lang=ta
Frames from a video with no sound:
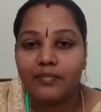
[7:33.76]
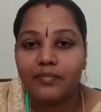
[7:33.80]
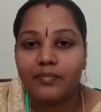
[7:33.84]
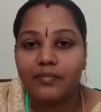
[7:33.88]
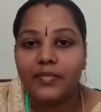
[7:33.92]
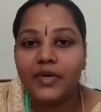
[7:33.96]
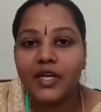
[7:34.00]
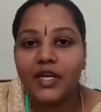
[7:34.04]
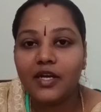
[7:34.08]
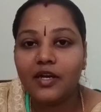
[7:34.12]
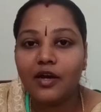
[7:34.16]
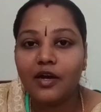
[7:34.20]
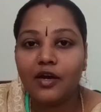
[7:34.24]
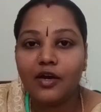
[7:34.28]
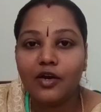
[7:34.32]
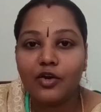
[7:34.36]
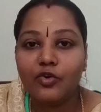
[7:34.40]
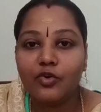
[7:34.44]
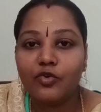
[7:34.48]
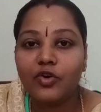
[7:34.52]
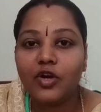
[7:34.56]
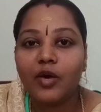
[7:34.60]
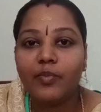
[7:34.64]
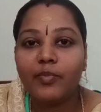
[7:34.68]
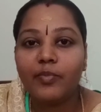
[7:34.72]

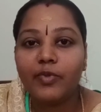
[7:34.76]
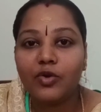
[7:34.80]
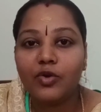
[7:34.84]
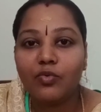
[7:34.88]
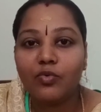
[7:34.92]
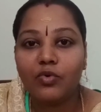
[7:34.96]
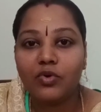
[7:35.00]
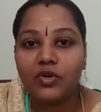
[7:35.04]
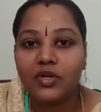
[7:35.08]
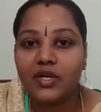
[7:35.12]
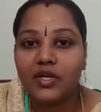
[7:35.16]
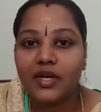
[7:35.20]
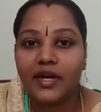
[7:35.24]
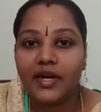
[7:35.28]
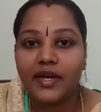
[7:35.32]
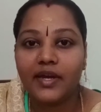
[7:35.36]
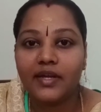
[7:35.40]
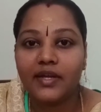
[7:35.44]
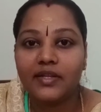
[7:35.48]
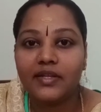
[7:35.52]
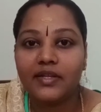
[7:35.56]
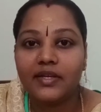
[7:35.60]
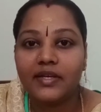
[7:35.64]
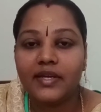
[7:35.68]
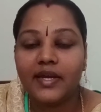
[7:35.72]
மிருகங்களும் நம்மளும் ஒன்றும்
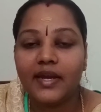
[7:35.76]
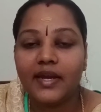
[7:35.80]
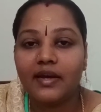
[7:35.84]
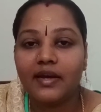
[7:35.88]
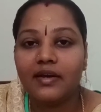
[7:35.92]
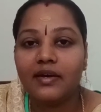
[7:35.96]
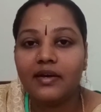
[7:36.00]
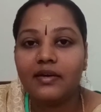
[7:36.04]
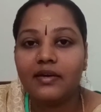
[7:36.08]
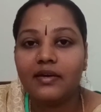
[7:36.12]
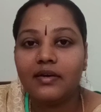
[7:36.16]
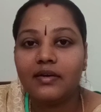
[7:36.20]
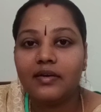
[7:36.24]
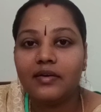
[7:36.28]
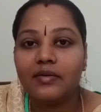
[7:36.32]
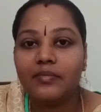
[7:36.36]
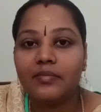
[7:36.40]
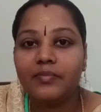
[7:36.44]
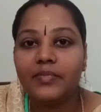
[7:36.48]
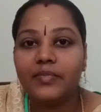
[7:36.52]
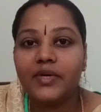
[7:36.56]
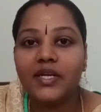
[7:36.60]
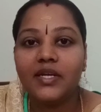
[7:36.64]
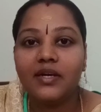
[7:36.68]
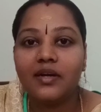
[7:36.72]
கிடையாது ஏன்னா
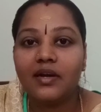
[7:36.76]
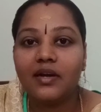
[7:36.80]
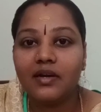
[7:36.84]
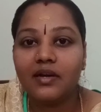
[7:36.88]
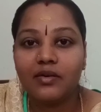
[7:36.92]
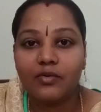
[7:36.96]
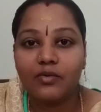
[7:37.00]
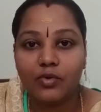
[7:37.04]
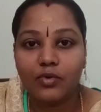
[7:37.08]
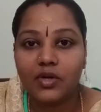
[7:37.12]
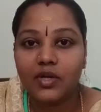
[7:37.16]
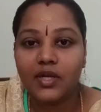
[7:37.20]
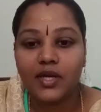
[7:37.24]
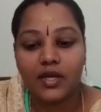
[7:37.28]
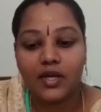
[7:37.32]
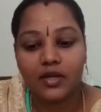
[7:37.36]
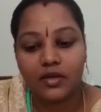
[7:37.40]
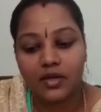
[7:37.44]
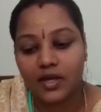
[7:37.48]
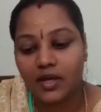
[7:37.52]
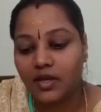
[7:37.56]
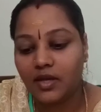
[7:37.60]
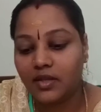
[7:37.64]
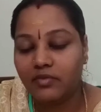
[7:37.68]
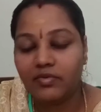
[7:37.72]
மிருக ஒரு
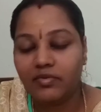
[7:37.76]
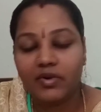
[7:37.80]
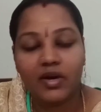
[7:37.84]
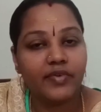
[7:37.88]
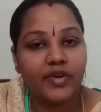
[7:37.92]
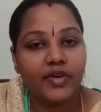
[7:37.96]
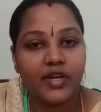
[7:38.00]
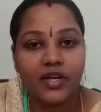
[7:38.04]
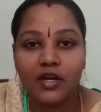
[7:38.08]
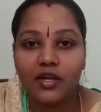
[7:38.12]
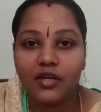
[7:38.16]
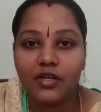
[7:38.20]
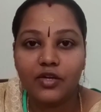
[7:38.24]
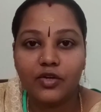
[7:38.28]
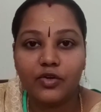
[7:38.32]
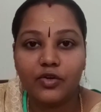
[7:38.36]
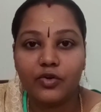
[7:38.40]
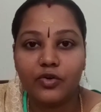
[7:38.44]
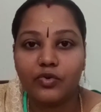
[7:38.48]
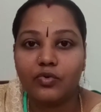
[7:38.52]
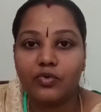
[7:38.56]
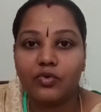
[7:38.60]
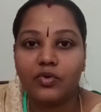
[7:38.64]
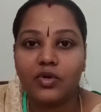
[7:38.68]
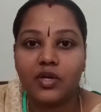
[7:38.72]
எதுவாக வேணாலும்
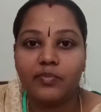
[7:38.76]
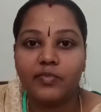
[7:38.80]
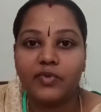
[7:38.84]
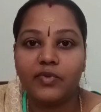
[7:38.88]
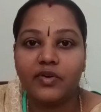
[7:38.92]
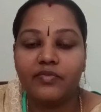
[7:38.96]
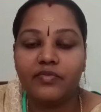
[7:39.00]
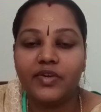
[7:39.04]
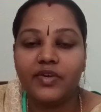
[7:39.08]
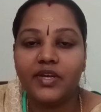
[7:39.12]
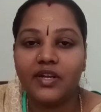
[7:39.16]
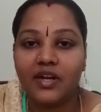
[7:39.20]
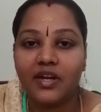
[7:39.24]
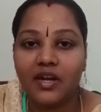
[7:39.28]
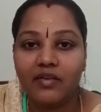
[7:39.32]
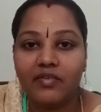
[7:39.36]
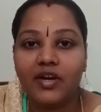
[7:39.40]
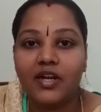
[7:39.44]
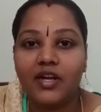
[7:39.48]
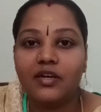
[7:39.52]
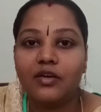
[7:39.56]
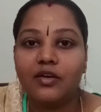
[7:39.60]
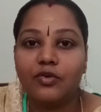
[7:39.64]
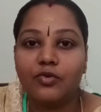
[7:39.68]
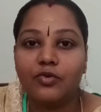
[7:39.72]
இருக்கட்டும் நம்ம
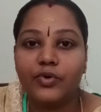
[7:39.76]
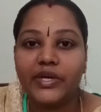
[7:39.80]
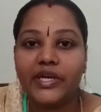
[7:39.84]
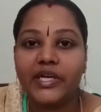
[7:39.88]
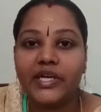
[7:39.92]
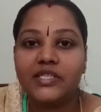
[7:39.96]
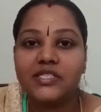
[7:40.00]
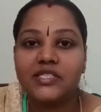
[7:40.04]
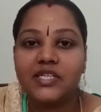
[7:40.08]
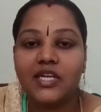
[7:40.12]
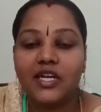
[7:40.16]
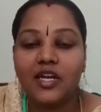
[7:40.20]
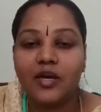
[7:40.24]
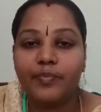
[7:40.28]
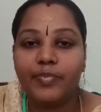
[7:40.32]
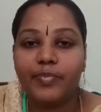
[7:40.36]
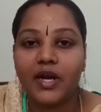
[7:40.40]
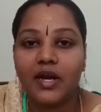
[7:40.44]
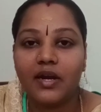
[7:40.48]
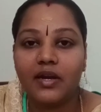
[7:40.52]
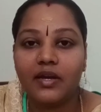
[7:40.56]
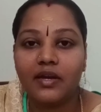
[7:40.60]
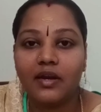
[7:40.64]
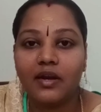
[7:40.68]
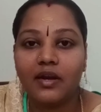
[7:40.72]
வீட்டில் வளர்க்கக்கூடிய செல்ல
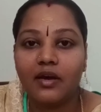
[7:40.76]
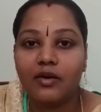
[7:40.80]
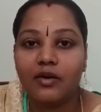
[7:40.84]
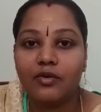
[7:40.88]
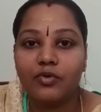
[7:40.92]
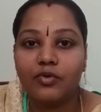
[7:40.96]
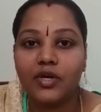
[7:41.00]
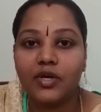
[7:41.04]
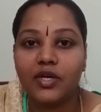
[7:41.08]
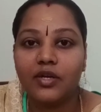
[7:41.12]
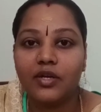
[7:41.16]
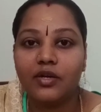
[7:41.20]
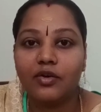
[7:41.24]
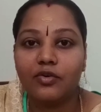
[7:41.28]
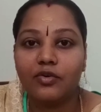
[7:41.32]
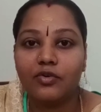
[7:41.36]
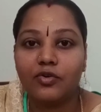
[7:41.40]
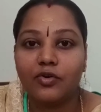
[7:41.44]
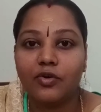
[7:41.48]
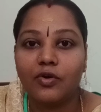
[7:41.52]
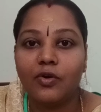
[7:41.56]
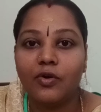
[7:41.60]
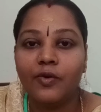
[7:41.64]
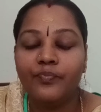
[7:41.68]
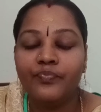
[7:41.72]
பிராணிகளாக கூட
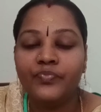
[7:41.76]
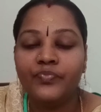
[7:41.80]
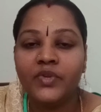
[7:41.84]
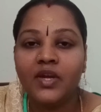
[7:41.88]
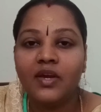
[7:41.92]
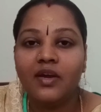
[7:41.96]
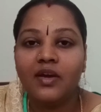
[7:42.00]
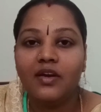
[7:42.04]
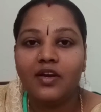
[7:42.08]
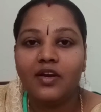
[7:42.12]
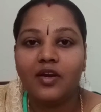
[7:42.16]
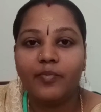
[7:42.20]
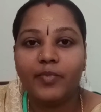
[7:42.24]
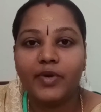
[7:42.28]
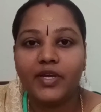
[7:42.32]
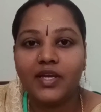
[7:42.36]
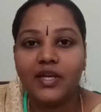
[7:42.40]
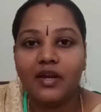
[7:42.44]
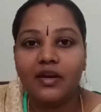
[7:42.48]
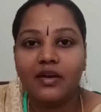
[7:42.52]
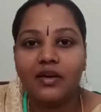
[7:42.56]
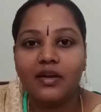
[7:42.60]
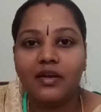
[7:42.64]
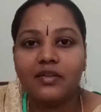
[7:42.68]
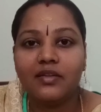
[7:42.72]
இருக்கட்டும் நம்ம
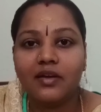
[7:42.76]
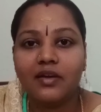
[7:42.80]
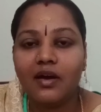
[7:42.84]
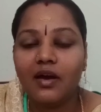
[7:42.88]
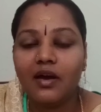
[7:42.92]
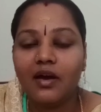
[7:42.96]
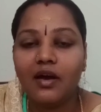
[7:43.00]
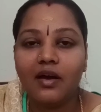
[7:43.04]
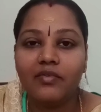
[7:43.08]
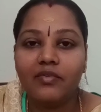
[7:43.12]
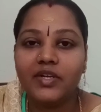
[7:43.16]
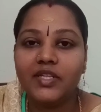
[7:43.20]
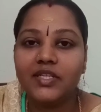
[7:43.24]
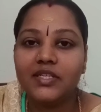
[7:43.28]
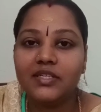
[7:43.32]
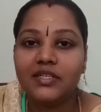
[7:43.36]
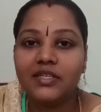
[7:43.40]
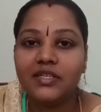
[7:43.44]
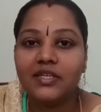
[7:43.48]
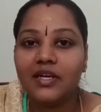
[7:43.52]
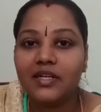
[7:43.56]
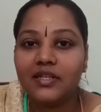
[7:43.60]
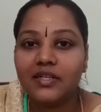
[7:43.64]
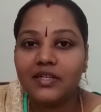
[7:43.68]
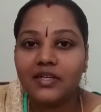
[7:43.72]
என்ன தான்
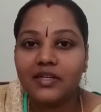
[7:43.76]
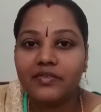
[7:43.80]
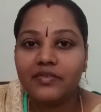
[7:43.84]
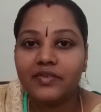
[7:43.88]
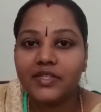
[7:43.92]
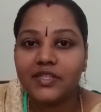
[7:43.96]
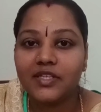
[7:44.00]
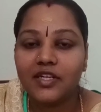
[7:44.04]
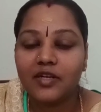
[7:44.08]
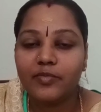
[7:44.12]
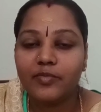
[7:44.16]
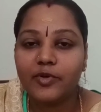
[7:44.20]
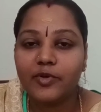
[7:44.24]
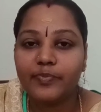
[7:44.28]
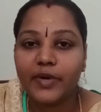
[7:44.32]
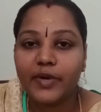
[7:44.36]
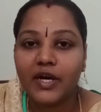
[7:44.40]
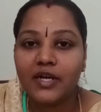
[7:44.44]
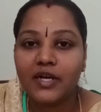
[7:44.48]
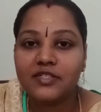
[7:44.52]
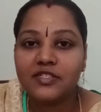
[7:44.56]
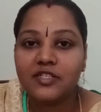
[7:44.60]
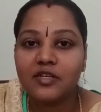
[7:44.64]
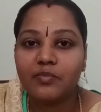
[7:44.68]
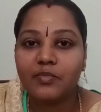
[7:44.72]
வந்து அதுக்கு வந்து நம்ம
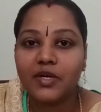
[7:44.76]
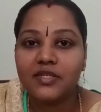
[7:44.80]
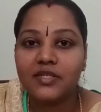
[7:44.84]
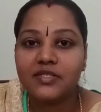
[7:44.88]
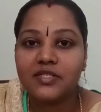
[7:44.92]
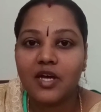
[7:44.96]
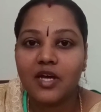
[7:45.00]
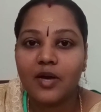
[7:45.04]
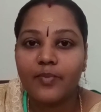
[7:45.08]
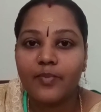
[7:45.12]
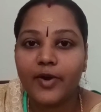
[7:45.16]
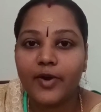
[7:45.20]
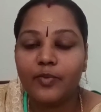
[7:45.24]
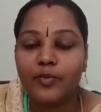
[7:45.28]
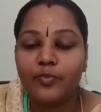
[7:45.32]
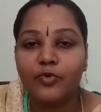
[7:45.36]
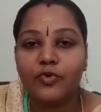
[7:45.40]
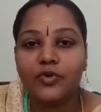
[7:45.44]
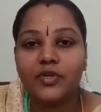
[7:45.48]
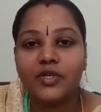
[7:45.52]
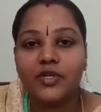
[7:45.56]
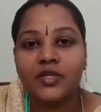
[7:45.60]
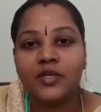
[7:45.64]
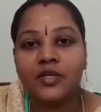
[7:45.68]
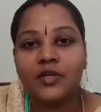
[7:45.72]
பாசமாக சாப்பாடு
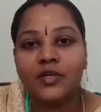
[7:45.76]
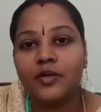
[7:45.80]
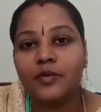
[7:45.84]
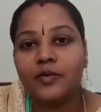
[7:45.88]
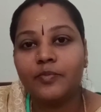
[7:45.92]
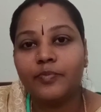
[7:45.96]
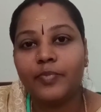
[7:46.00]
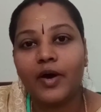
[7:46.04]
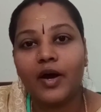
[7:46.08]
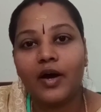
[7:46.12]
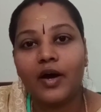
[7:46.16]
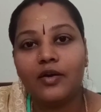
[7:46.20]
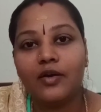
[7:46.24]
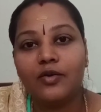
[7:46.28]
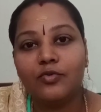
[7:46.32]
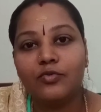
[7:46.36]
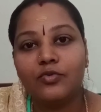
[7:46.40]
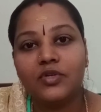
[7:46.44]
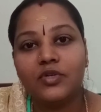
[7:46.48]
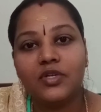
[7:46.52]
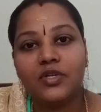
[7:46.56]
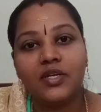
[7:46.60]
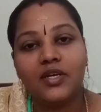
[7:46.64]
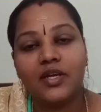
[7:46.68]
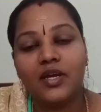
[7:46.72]
போட்டு பால்
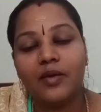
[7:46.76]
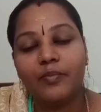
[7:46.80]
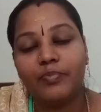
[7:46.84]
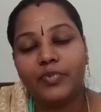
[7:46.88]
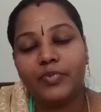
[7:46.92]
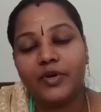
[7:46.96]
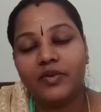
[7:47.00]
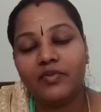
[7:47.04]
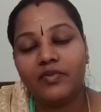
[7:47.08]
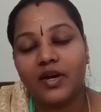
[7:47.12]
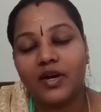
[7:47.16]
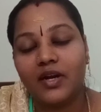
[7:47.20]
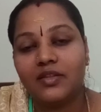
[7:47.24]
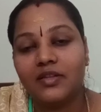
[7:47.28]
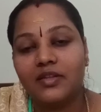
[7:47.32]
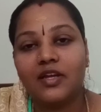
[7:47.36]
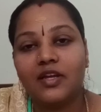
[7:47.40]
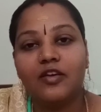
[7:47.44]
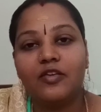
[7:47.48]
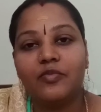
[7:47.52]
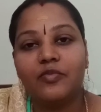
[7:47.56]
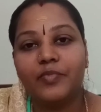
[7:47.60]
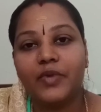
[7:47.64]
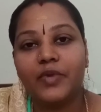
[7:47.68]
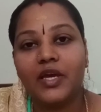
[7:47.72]
ஊட்டி எப்படி
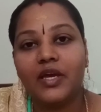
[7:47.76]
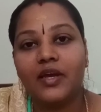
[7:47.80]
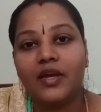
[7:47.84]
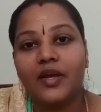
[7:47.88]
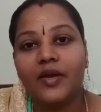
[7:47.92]
வளர்த்தாலுமே